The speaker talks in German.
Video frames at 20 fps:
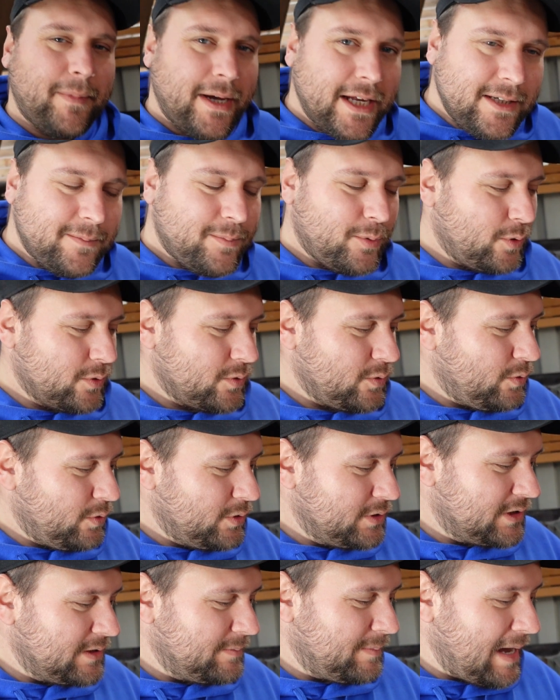meine
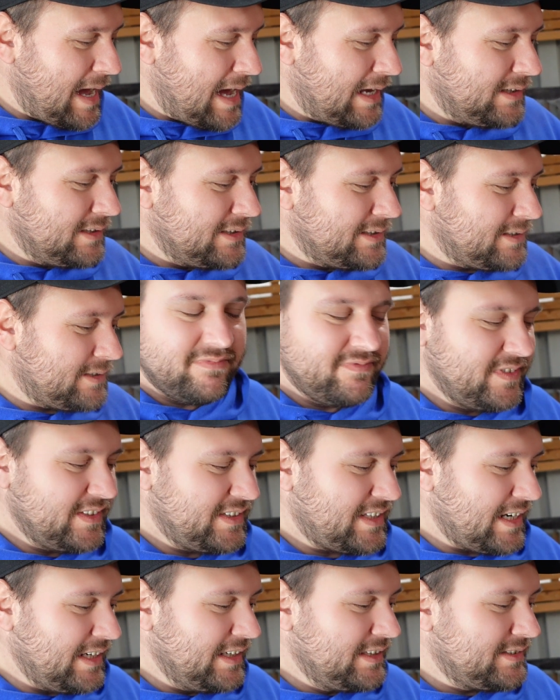Prognose bei Hannes
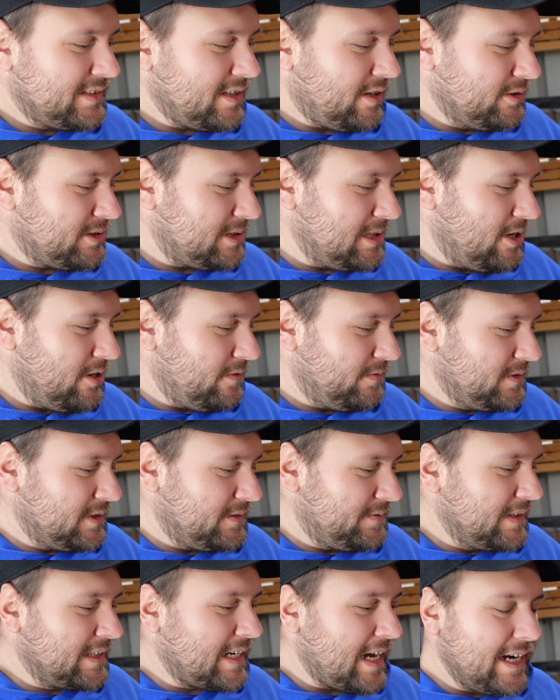wird da nichts rauslaufen.
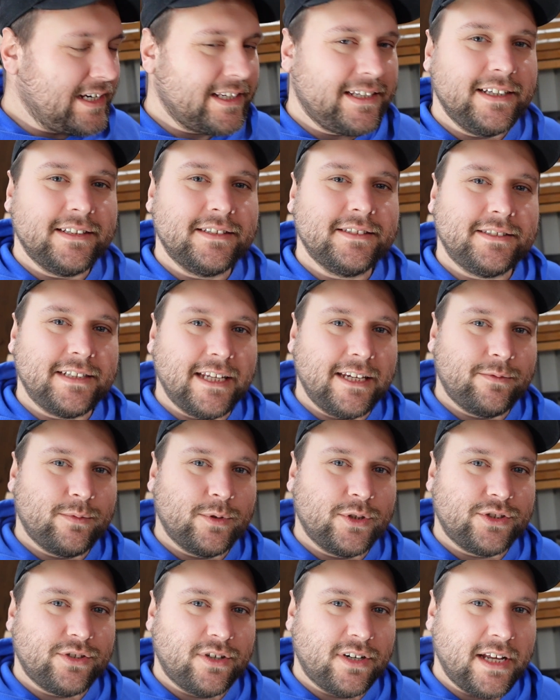Es wird kein
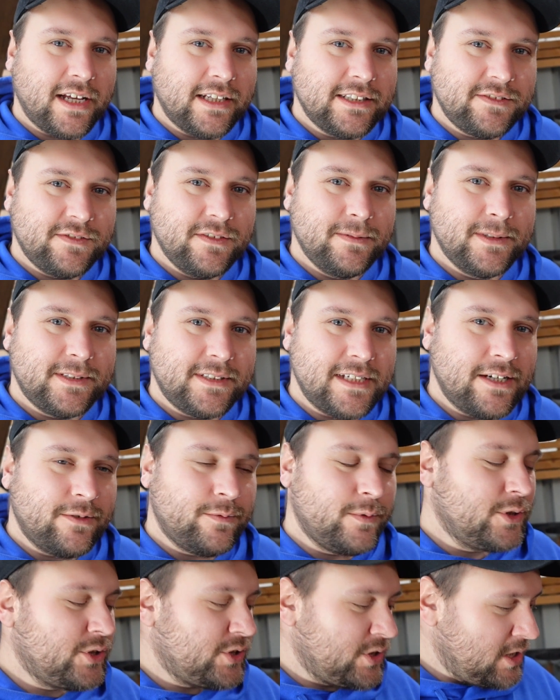Käsesandwich, sondern eher ein
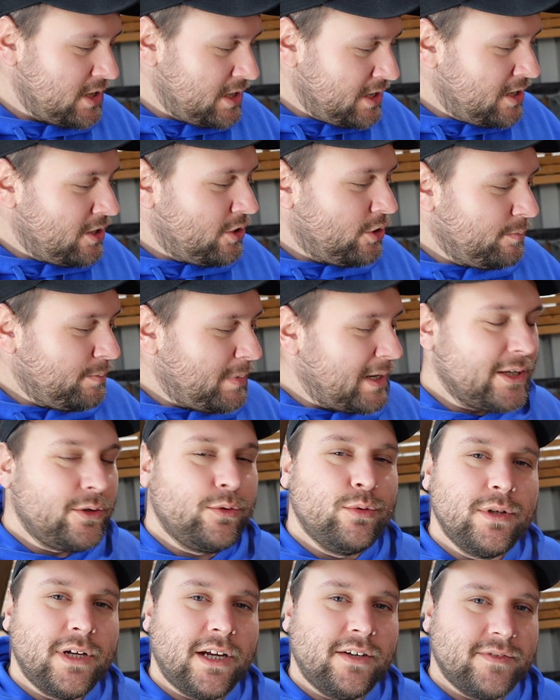Zwiebelsandwich. Und bei
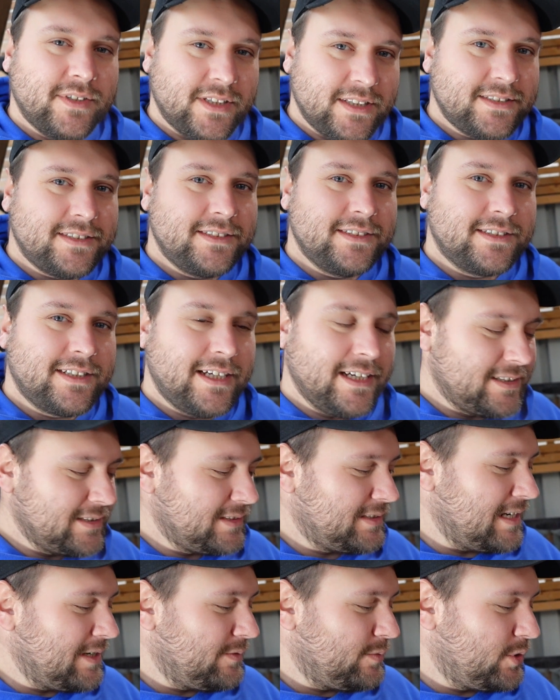Julian wird es ein
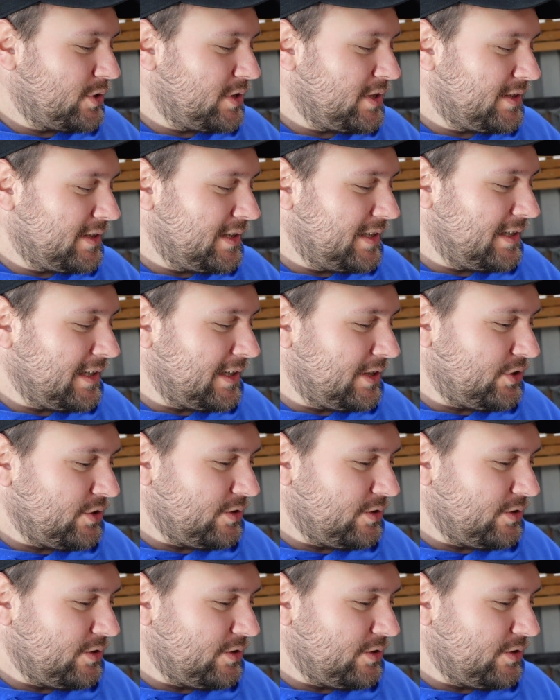Käsesandwich, das sehe ich jetzt